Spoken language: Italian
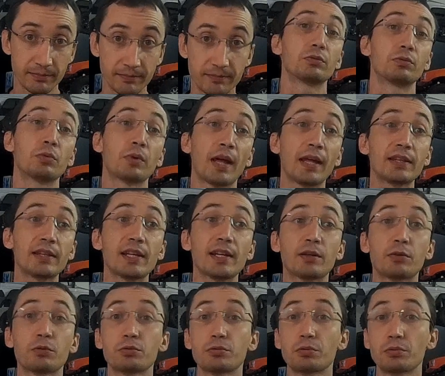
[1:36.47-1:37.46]
Durante la
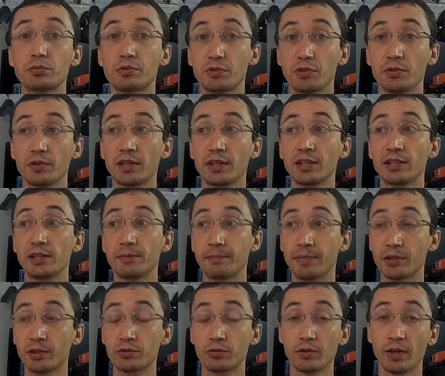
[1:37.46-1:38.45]
costruzione del
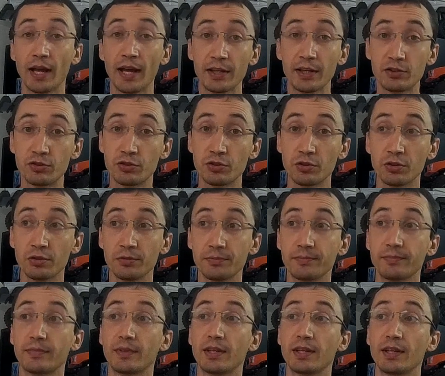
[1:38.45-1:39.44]
personaggio
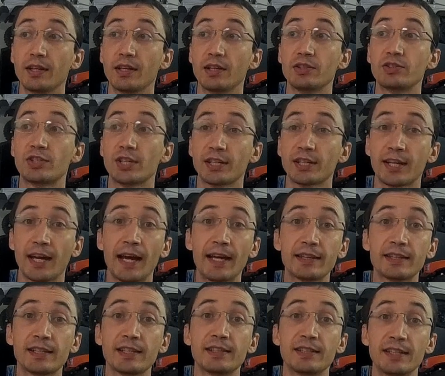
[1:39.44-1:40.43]

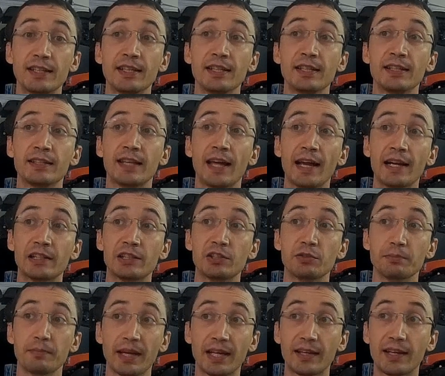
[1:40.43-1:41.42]
cercate di dargli un
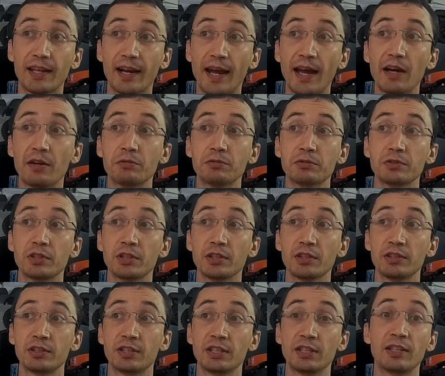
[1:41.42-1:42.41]

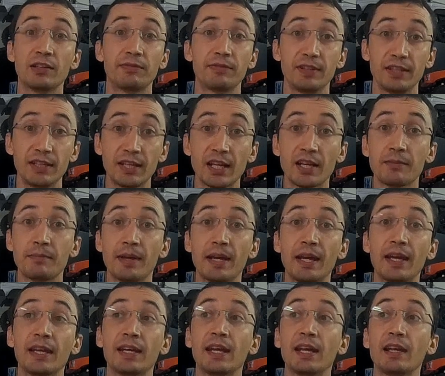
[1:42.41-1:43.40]
background, di definire
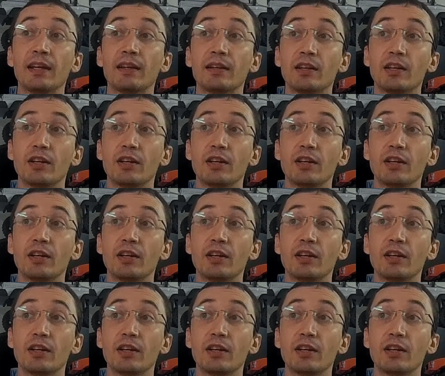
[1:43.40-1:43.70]
bene